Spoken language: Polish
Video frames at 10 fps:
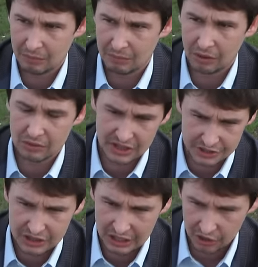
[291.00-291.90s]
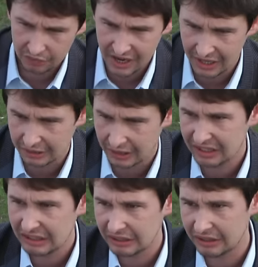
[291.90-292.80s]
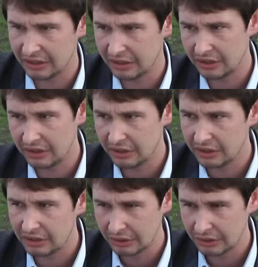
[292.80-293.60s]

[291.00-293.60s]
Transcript: mogą znaczyć dla niego wiele, tak? I,